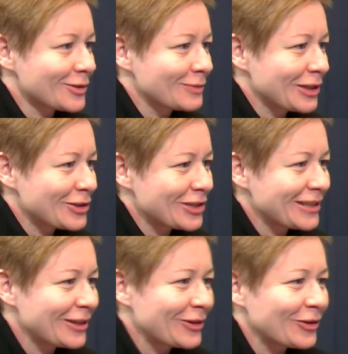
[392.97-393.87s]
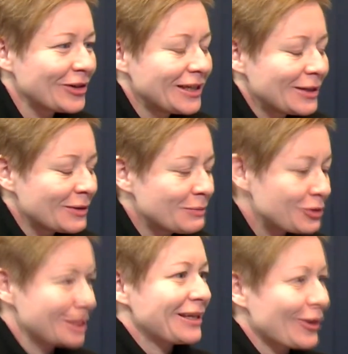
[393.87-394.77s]
żeby jeszcze innego e,
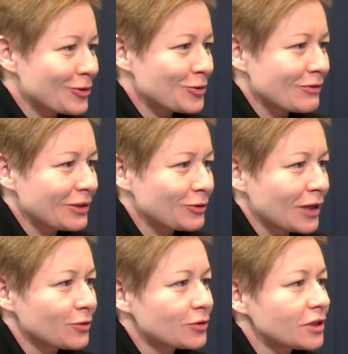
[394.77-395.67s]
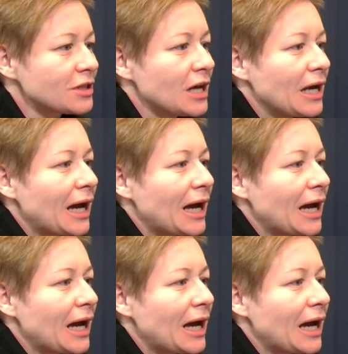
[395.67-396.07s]
brzydkiego słowa tutaj użyć.